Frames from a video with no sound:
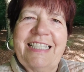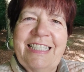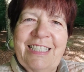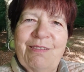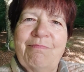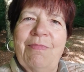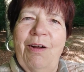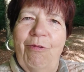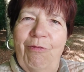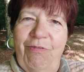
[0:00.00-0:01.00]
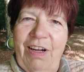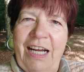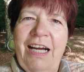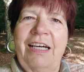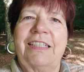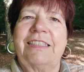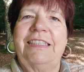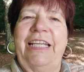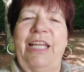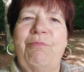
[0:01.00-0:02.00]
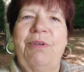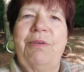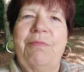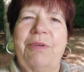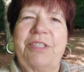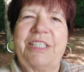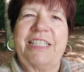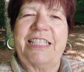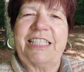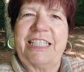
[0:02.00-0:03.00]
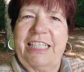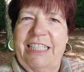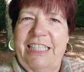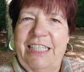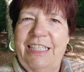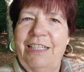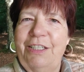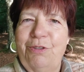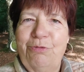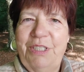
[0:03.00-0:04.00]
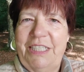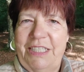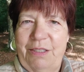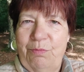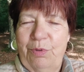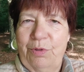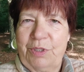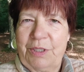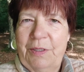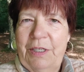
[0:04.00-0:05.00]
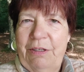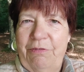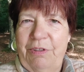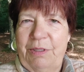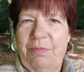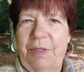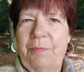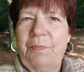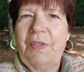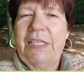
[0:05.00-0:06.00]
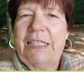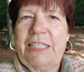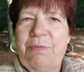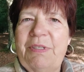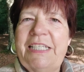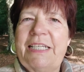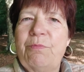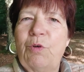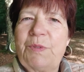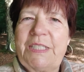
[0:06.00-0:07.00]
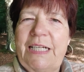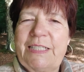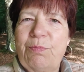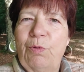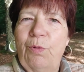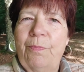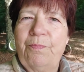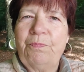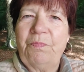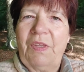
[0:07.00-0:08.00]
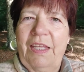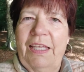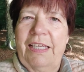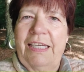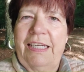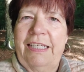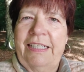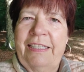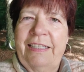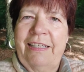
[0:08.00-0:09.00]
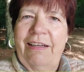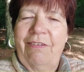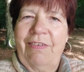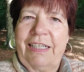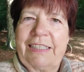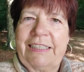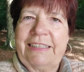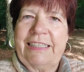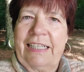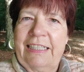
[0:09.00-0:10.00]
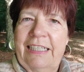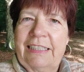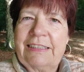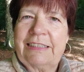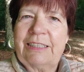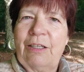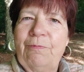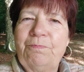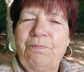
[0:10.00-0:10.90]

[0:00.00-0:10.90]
diesem Wahrnehmen möchte ich den Juni-Input widmen. Ich bin hier im Upstalsboom in Vareldangast,